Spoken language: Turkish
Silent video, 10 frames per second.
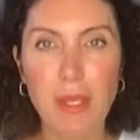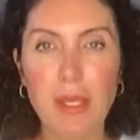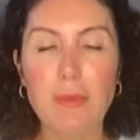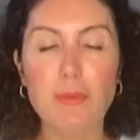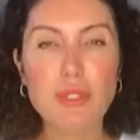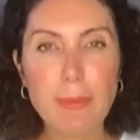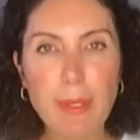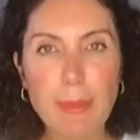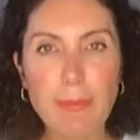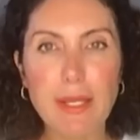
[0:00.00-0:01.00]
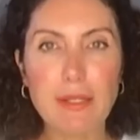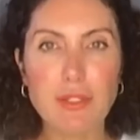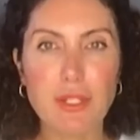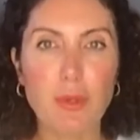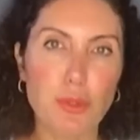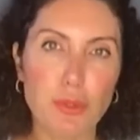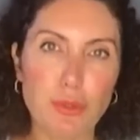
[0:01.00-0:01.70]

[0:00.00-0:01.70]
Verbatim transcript: Bu sebeple işte koçluk